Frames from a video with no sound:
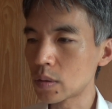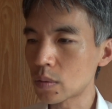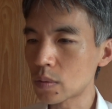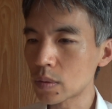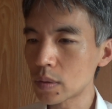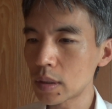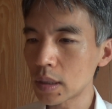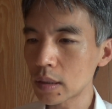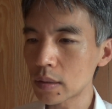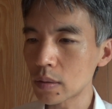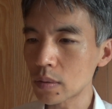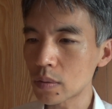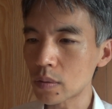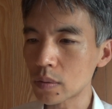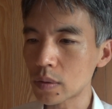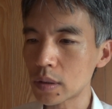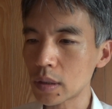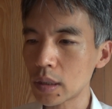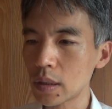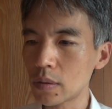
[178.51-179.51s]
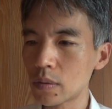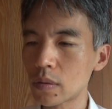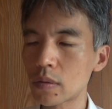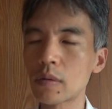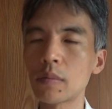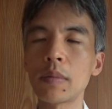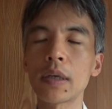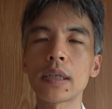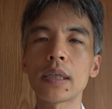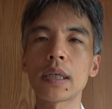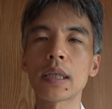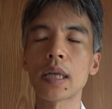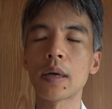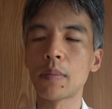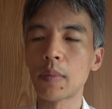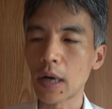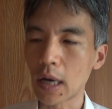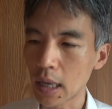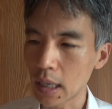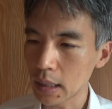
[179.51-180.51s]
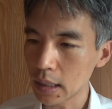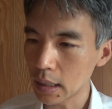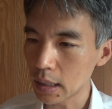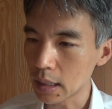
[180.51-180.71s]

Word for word: 直接口に含ませた場合